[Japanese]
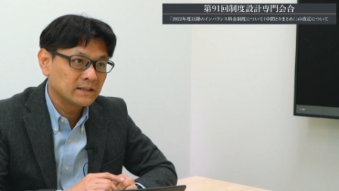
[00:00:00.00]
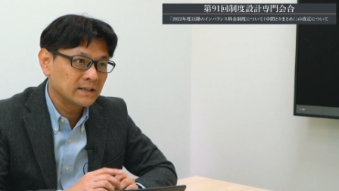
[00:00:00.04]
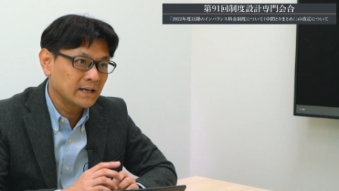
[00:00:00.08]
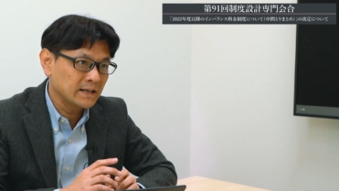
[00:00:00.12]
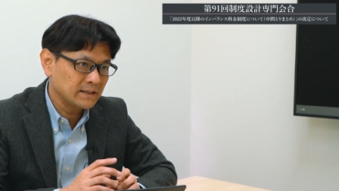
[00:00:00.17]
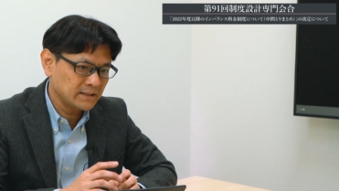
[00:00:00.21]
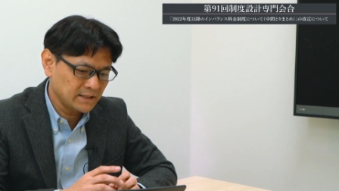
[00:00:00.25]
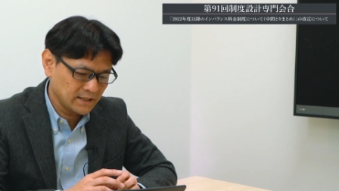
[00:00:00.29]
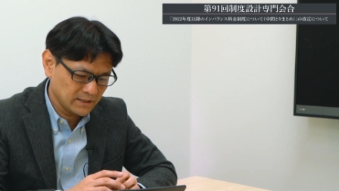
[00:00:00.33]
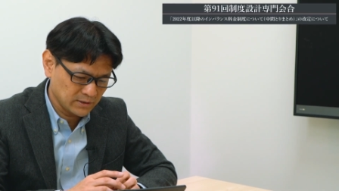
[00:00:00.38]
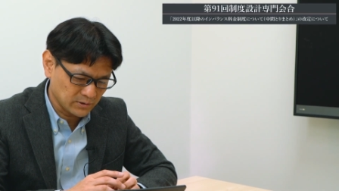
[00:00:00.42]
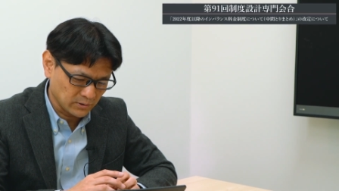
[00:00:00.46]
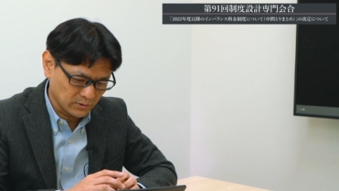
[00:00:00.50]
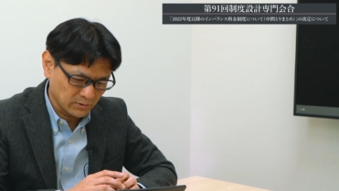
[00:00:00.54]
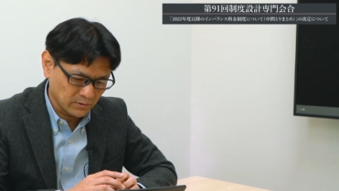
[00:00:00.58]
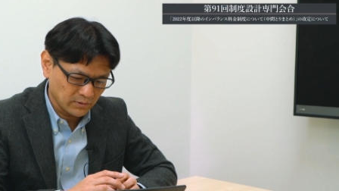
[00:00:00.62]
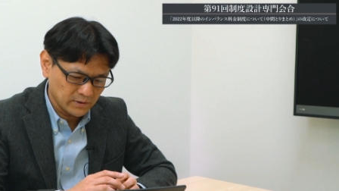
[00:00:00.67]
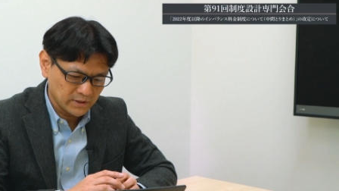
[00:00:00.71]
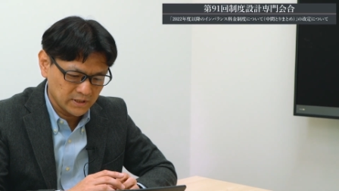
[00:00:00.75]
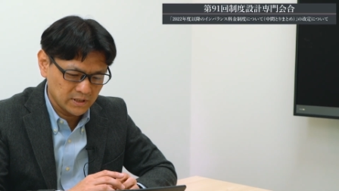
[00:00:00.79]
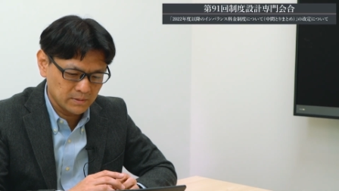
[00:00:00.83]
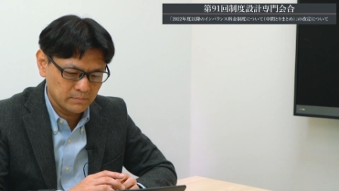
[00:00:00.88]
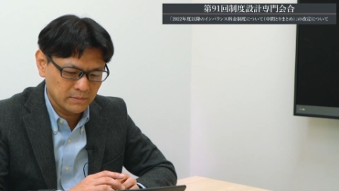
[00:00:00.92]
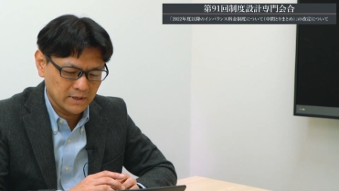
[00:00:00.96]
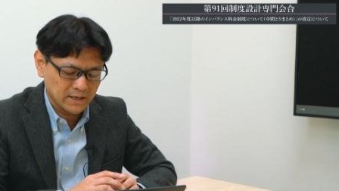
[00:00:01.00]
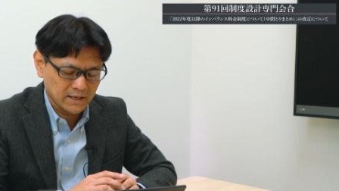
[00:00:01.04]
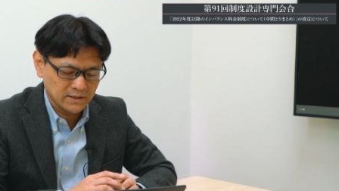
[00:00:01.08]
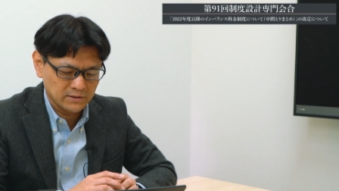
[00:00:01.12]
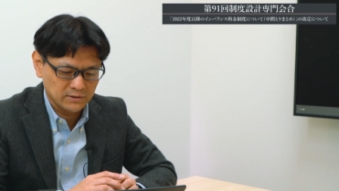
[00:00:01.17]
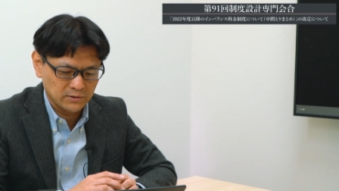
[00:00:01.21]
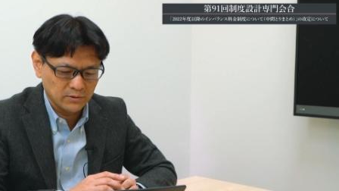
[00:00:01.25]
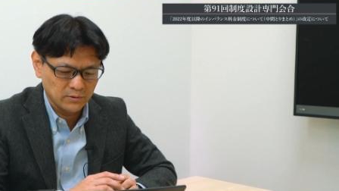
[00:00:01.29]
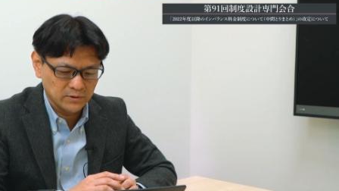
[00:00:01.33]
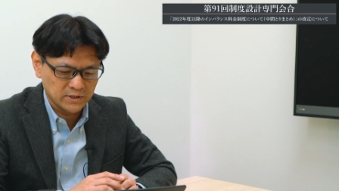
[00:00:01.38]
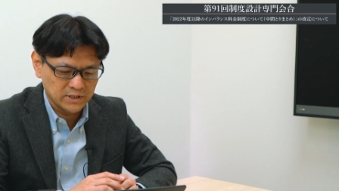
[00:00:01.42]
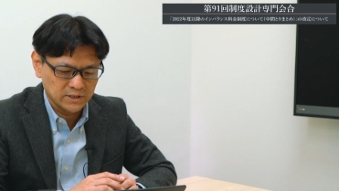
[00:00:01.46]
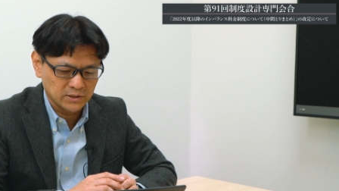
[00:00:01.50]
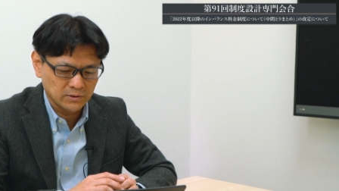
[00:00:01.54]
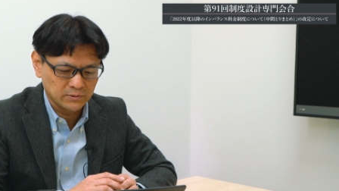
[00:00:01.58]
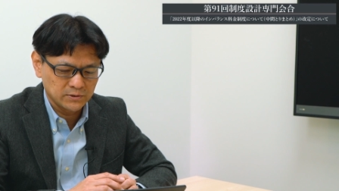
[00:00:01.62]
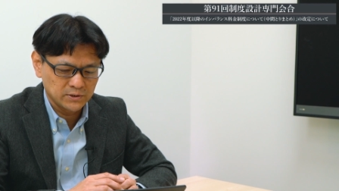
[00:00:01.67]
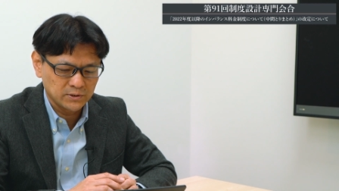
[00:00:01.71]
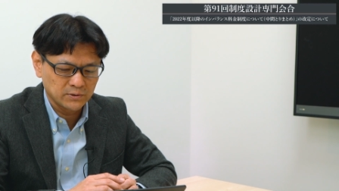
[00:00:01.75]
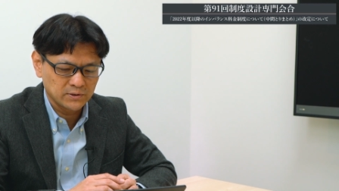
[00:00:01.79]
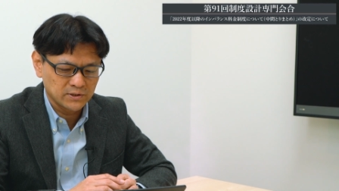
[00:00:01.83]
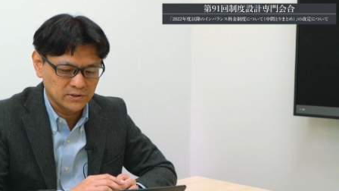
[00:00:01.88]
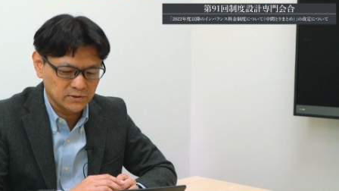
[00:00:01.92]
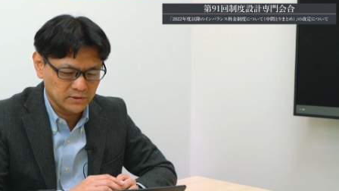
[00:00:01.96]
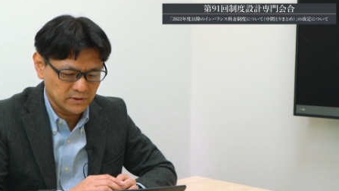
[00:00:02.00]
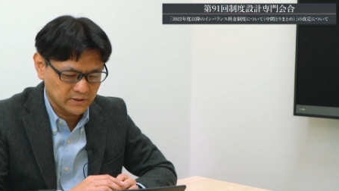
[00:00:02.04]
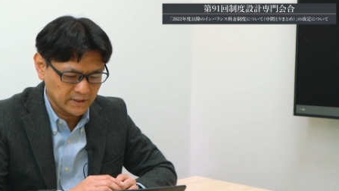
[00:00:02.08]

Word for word: 来年度のインバランス料金の運用につ